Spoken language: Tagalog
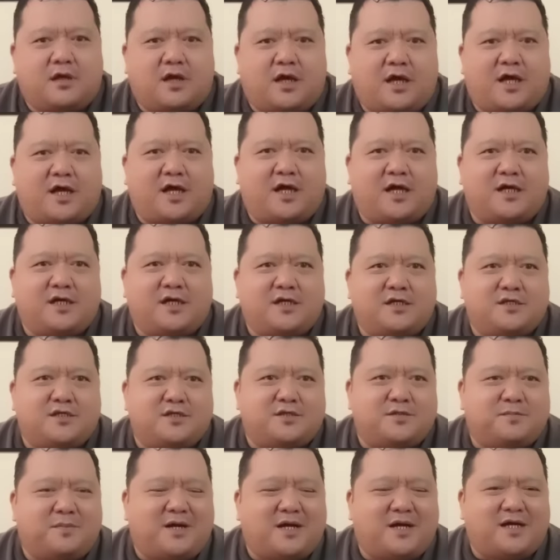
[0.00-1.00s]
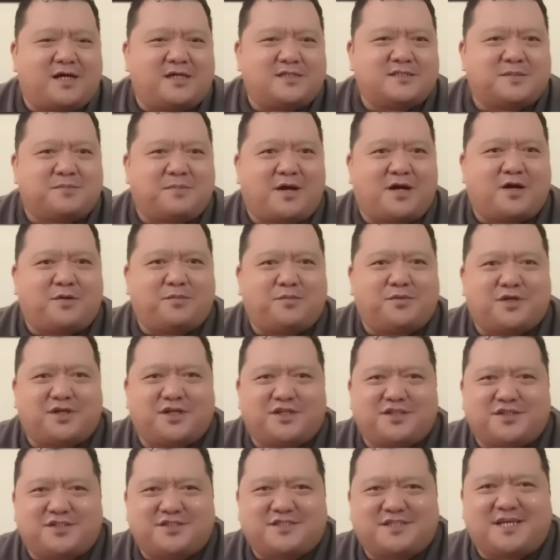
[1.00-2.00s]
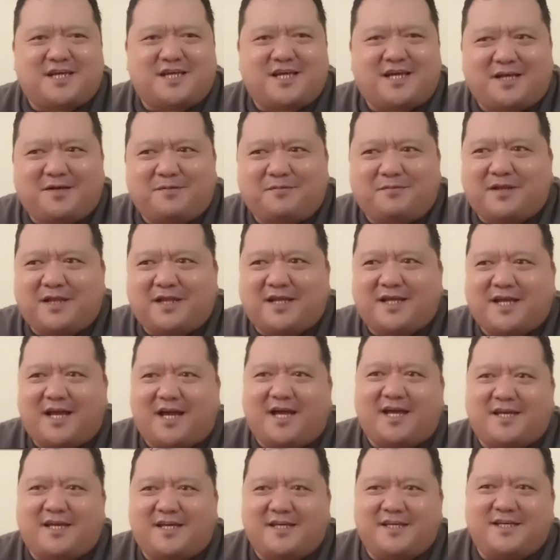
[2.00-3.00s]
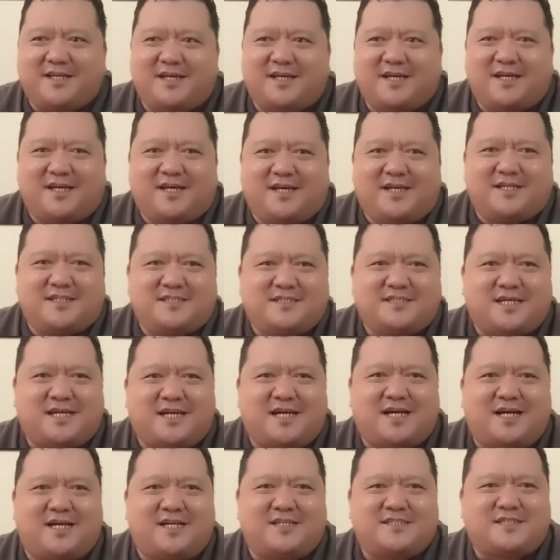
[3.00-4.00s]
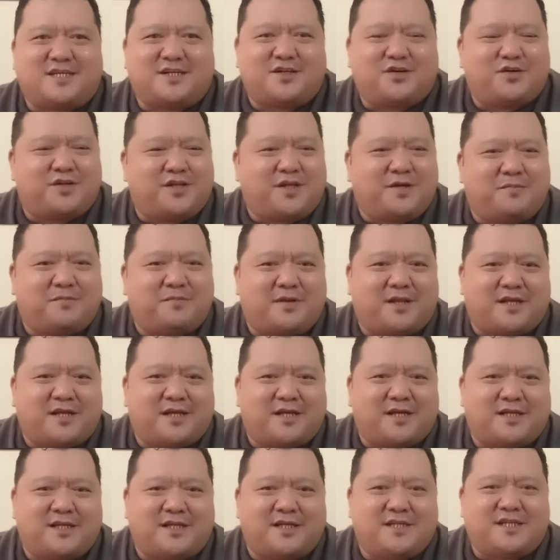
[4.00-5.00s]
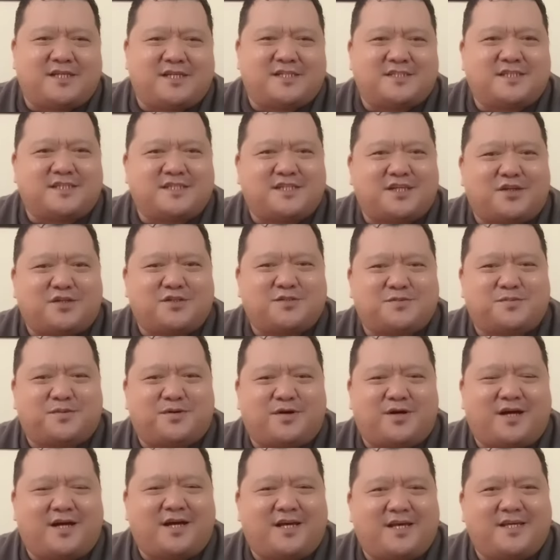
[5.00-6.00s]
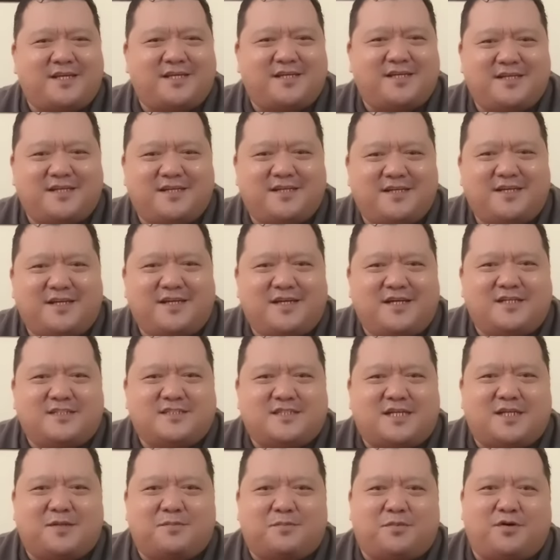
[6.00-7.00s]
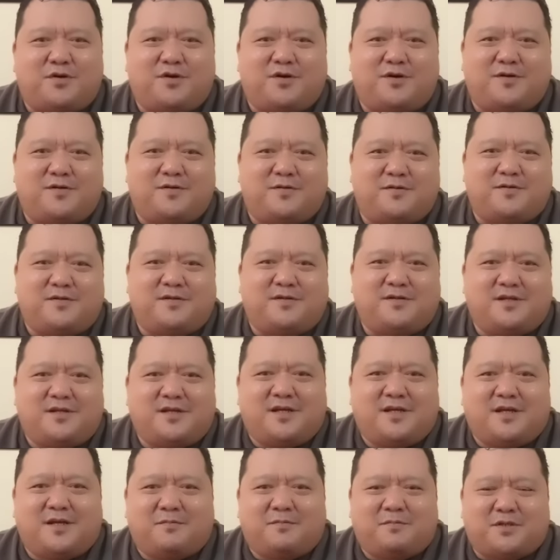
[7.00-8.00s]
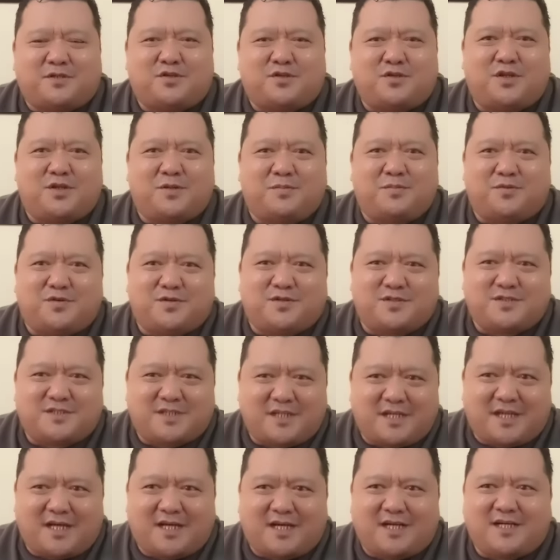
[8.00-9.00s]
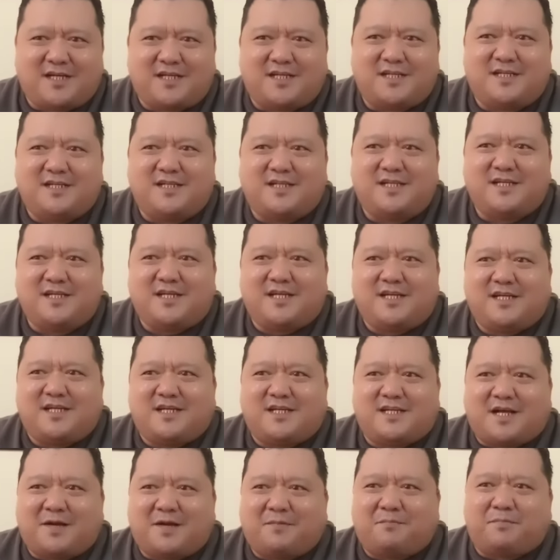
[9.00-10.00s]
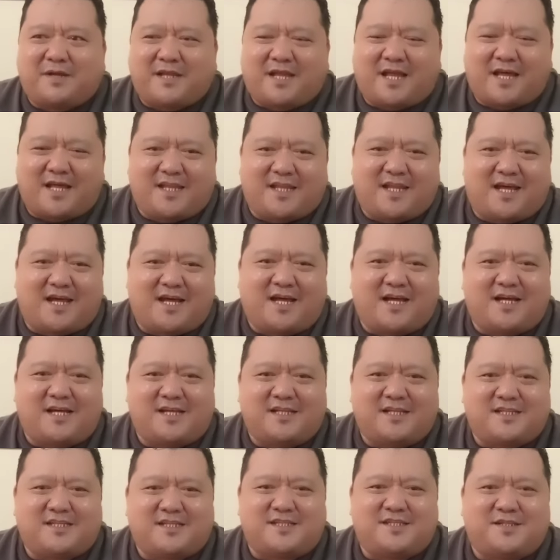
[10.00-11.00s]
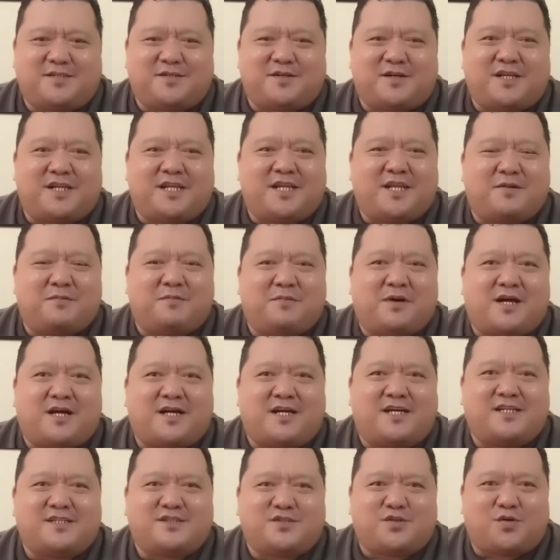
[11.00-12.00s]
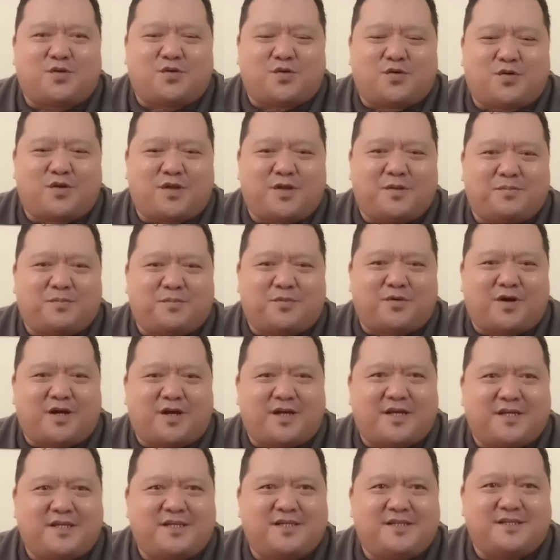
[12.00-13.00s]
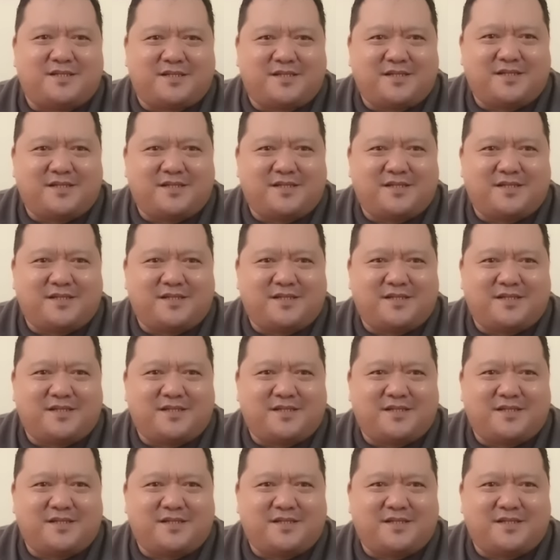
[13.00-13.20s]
Uh, yung mga kasama ko po rito sa barangay, sa Sangguniang Barangay na San Taos po ay sana po patuloy po silang gampanan at yung kanilang mga tungkulin po ay